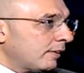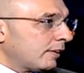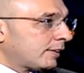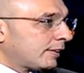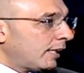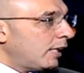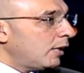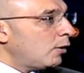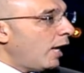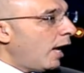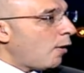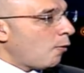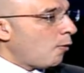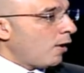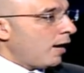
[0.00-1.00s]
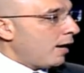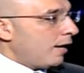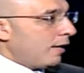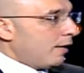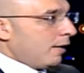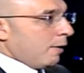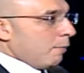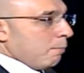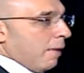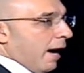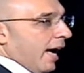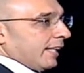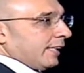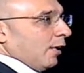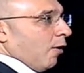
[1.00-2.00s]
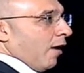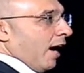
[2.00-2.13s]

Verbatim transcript: الصين لا وبعد لو